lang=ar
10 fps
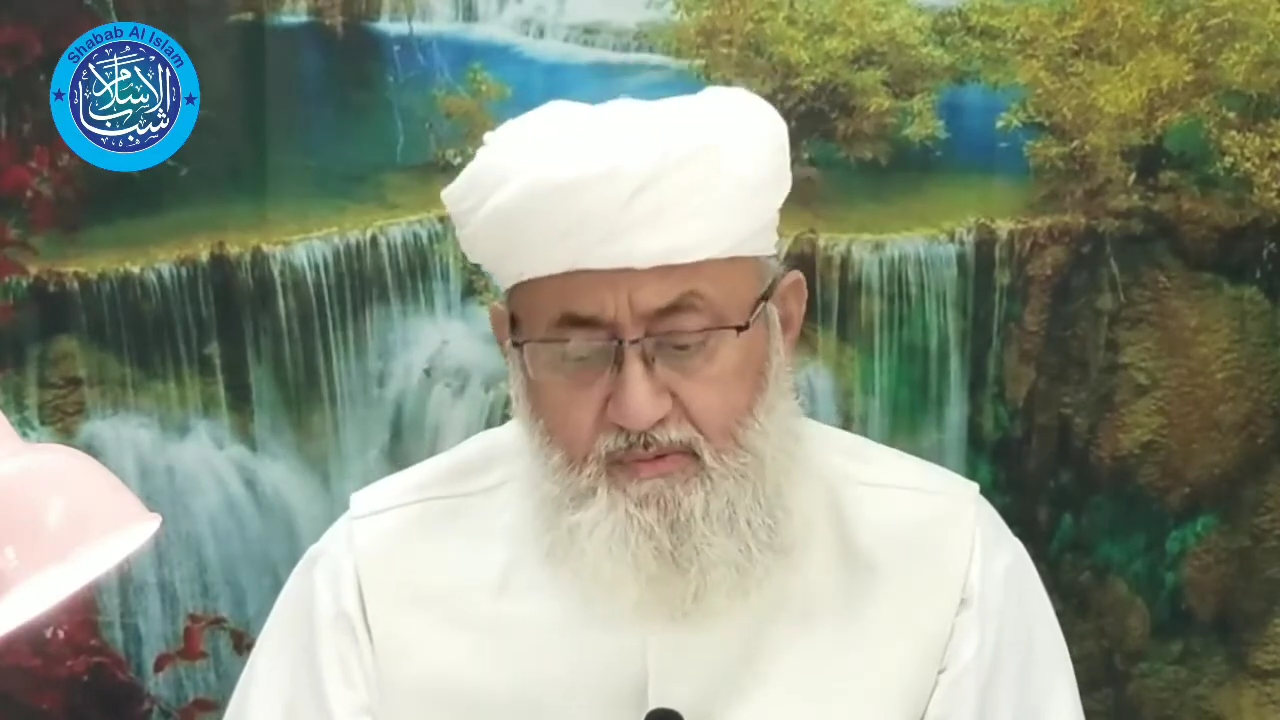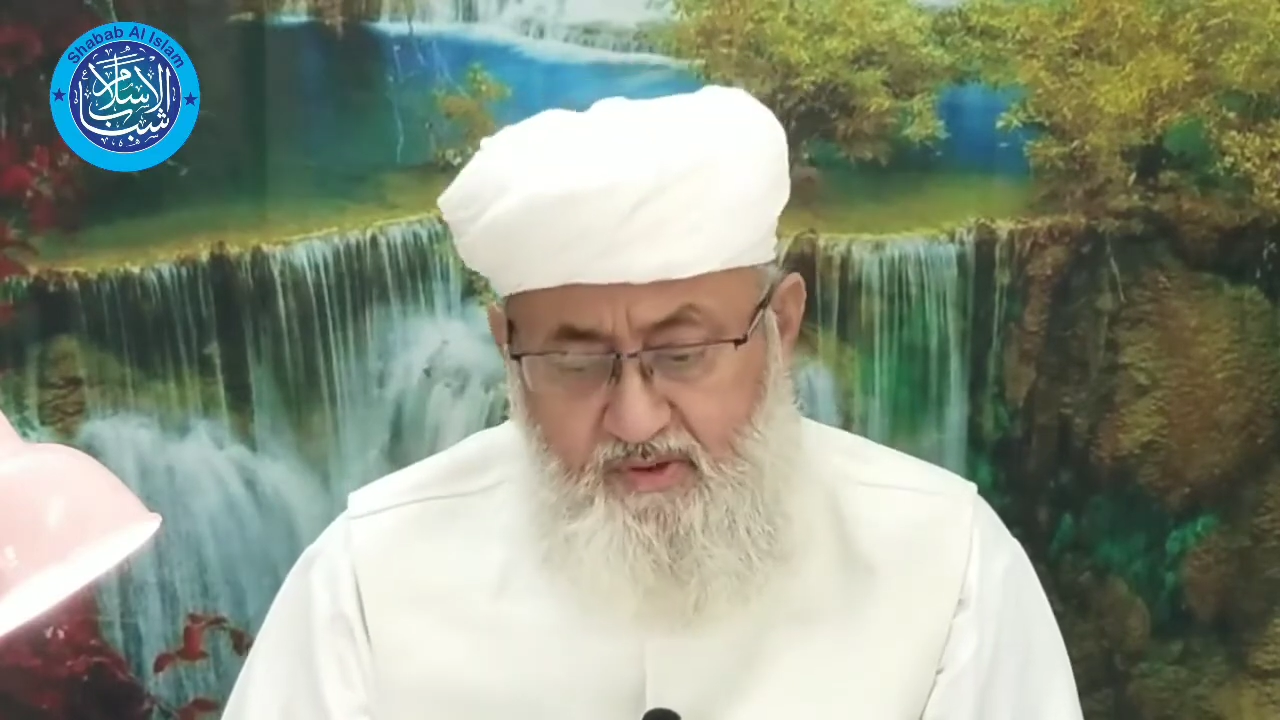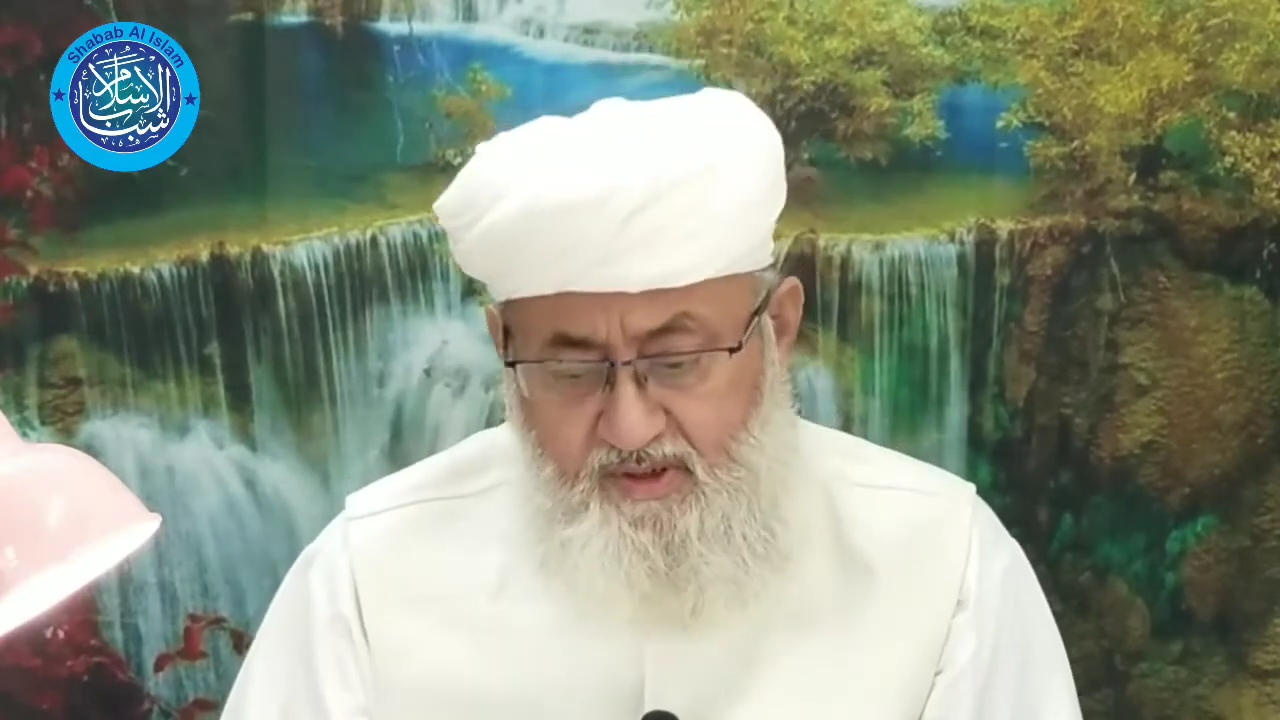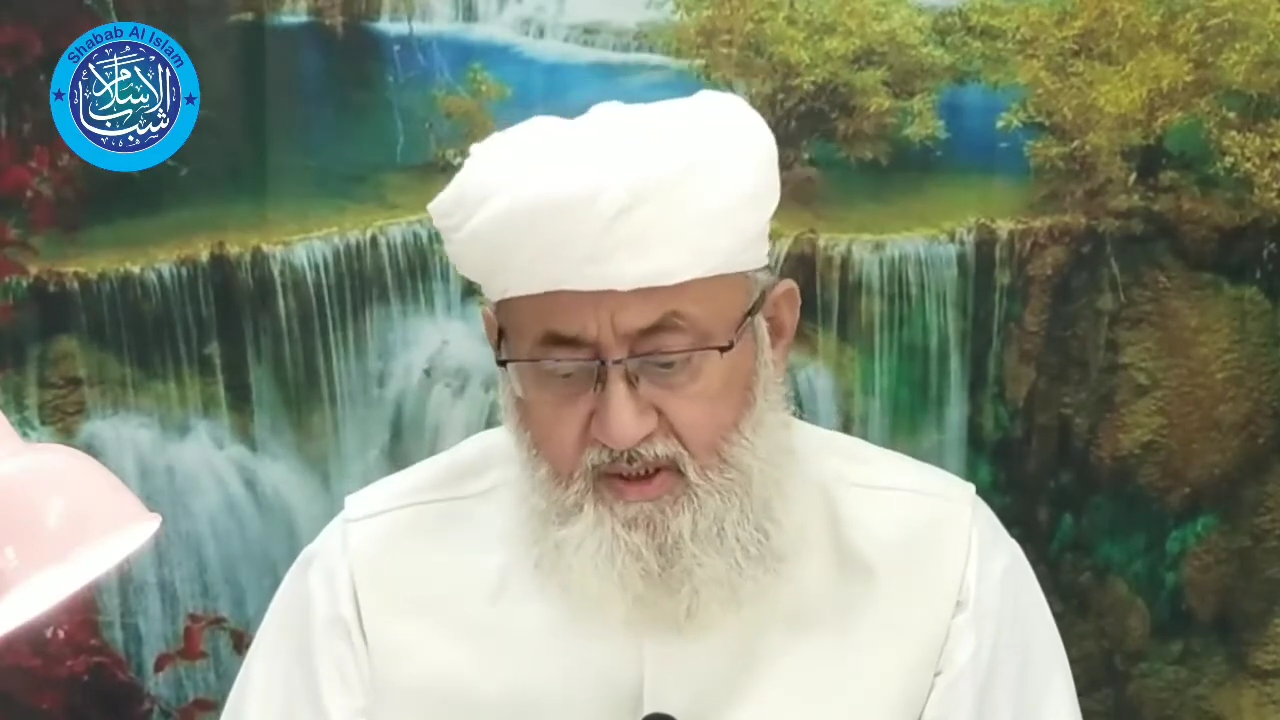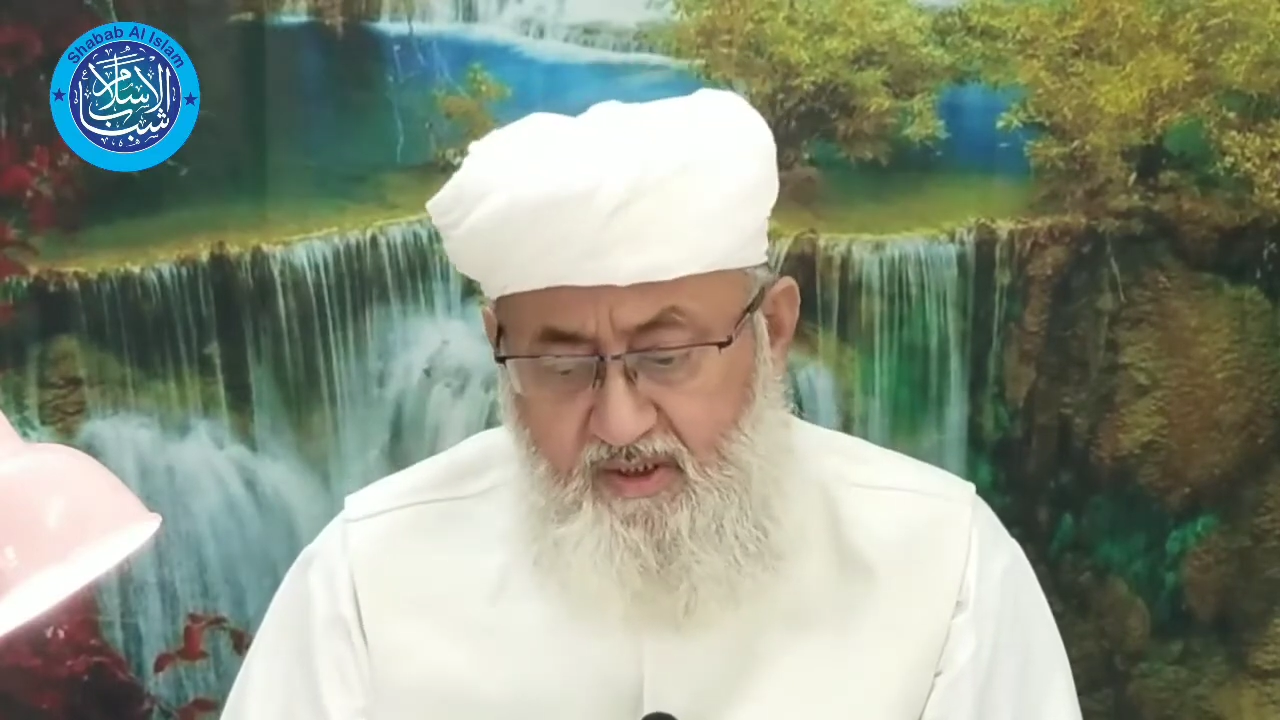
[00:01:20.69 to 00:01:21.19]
عليه